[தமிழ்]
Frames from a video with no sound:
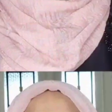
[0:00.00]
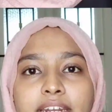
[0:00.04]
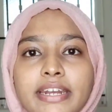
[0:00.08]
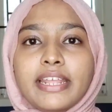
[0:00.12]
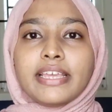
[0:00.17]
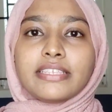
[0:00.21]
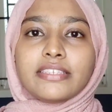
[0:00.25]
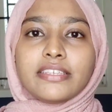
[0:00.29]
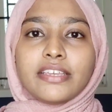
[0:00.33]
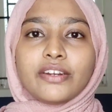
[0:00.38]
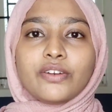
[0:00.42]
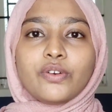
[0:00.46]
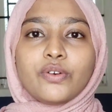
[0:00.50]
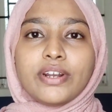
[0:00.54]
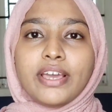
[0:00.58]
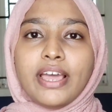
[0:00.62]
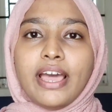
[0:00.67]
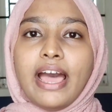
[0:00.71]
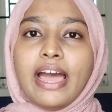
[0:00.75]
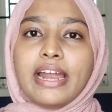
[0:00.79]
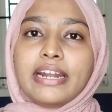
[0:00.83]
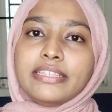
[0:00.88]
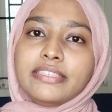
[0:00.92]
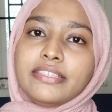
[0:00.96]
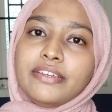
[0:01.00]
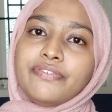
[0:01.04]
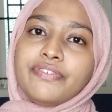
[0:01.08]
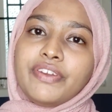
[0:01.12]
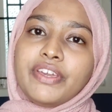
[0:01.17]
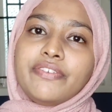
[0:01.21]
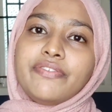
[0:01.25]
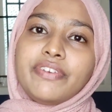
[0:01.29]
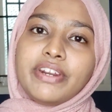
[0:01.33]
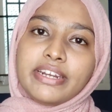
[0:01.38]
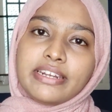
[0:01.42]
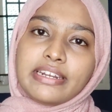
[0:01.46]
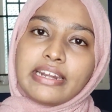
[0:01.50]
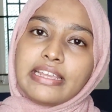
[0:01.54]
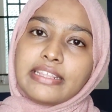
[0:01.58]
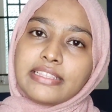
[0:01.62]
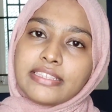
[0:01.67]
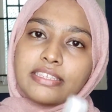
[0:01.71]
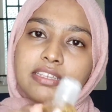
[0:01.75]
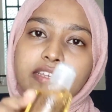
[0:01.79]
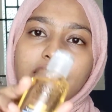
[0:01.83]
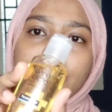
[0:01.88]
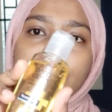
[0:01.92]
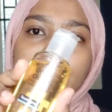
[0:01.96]
நெக்ஸ்ட் என்னோட அடுத்த ஃபேவரேட்
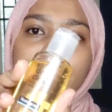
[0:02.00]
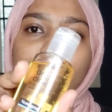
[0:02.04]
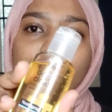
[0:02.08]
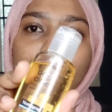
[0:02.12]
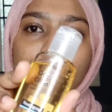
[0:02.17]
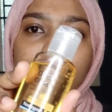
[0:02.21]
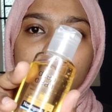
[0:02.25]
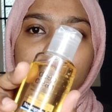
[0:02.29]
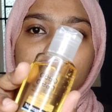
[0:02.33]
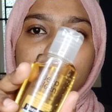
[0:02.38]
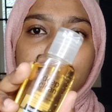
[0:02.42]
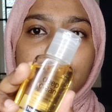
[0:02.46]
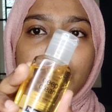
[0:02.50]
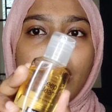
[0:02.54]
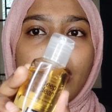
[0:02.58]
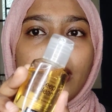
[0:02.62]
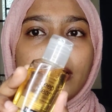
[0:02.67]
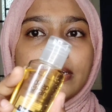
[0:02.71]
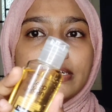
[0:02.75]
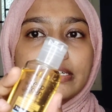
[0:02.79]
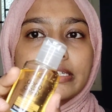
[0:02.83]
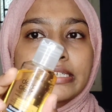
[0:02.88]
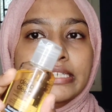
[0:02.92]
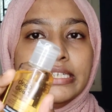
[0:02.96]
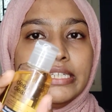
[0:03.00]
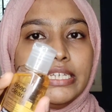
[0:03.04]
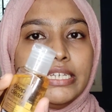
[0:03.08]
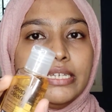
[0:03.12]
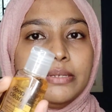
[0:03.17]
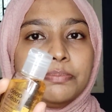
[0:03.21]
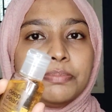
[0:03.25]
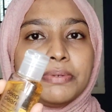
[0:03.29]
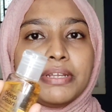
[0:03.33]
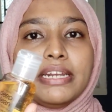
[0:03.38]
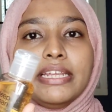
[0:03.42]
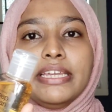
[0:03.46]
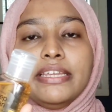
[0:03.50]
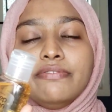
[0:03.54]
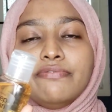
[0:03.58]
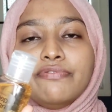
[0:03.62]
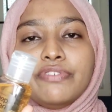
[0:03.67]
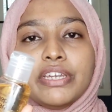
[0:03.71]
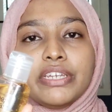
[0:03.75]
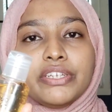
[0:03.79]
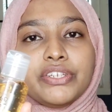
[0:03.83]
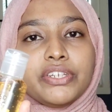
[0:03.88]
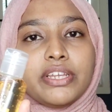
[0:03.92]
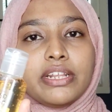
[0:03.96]
கிளென்சர் நியூட்ரிஜினா டீப் க்ளீன்
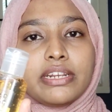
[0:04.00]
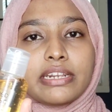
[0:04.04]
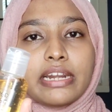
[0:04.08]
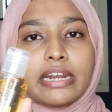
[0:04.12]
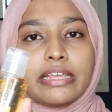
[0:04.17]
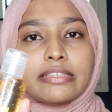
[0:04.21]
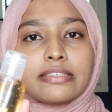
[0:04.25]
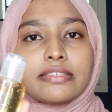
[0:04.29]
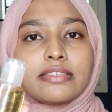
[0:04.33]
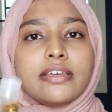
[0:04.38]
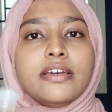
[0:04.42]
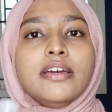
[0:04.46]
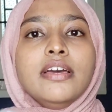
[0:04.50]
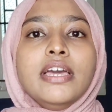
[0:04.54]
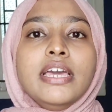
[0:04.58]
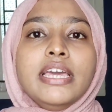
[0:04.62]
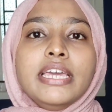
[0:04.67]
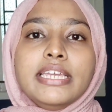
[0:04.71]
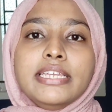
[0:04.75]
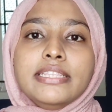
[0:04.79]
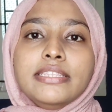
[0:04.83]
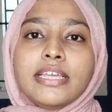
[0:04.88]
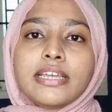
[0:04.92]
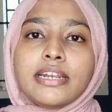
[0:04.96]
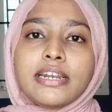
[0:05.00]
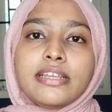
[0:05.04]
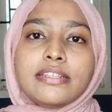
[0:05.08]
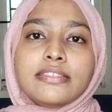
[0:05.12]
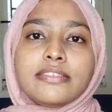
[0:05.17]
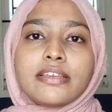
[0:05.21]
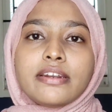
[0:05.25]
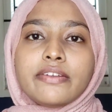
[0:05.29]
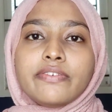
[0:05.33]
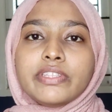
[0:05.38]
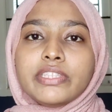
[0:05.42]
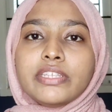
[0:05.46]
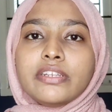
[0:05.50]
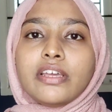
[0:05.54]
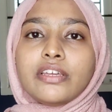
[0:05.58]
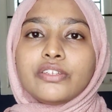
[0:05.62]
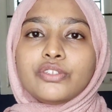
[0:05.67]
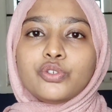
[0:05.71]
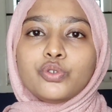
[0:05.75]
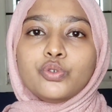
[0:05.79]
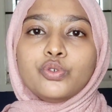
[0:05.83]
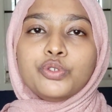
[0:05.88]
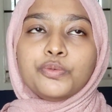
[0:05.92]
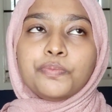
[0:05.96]
ஃபேஷியல் கிளென்சர் இந்த கிளென்சரை வந்து
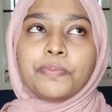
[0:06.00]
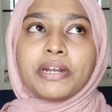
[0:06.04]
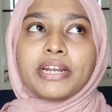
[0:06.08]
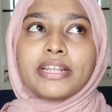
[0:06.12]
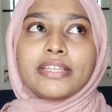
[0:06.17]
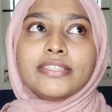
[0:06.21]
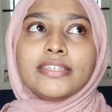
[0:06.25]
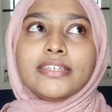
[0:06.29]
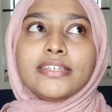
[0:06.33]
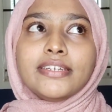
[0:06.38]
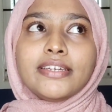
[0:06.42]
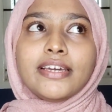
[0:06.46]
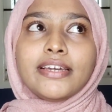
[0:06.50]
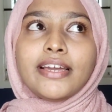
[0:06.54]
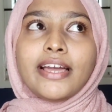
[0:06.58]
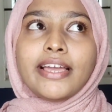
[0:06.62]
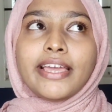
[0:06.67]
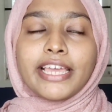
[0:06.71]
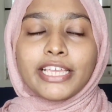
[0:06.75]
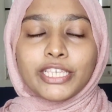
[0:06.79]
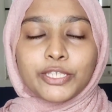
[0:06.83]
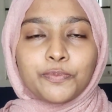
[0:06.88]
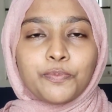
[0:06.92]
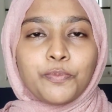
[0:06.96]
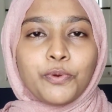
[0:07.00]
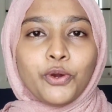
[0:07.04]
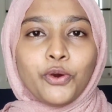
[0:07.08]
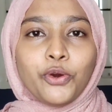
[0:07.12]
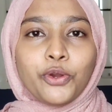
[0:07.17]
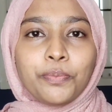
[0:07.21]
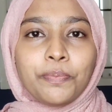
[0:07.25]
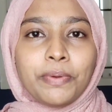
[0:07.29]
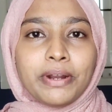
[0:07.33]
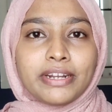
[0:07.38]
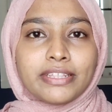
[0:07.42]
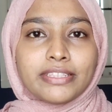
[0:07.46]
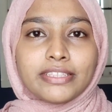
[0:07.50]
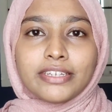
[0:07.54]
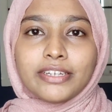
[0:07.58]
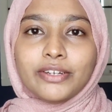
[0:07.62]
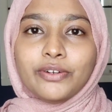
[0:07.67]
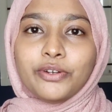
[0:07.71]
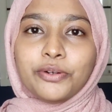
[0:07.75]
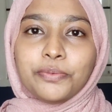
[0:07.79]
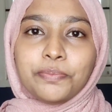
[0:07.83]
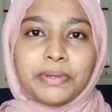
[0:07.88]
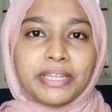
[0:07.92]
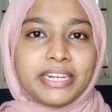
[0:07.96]
நான் சூஸ் பண்ணது எக்ஸ்ப்ளோர் பண்ணதுக்கு
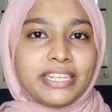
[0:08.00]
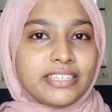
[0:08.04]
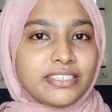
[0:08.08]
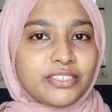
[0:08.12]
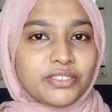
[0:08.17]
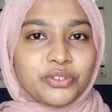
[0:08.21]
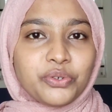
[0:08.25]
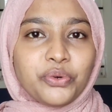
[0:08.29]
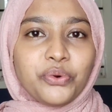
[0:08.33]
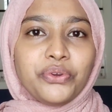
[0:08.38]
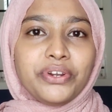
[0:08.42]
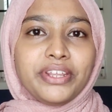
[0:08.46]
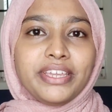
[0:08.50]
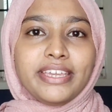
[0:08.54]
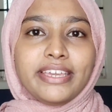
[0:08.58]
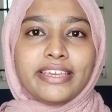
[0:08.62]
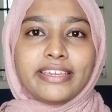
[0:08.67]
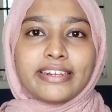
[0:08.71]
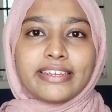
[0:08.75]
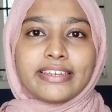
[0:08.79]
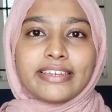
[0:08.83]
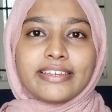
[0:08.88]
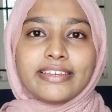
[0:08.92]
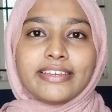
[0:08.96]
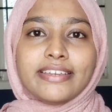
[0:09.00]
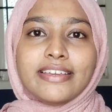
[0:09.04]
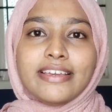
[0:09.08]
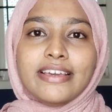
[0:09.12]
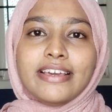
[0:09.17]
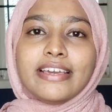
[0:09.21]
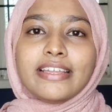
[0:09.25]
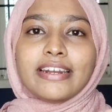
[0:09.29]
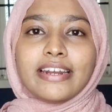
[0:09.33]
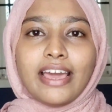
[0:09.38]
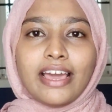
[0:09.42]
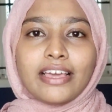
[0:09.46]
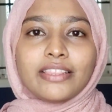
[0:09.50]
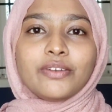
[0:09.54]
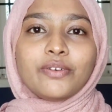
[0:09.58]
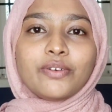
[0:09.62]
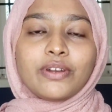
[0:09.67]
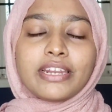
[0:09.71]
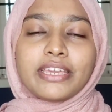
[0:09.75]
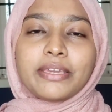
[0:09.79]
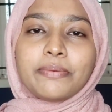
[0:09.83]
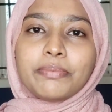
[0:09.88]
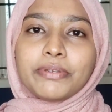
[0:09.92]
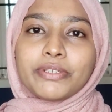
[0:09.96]
ஒரு பெரிய ஸ்டோரியே இருக்குது நான் அதை
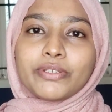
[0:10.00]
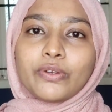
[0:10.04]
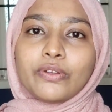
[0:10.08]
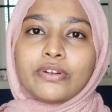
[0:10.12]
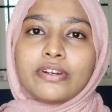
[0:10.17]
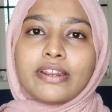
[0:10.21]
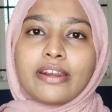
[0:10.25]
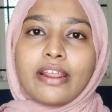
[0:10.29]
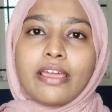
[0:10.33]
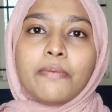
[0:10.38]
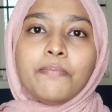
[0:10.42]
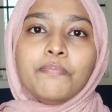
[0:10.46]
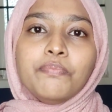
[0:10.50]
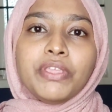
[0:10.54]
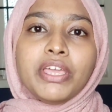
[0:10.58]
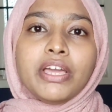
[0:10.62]
உங்களுக்கு இப்போ சொல்கிறேன்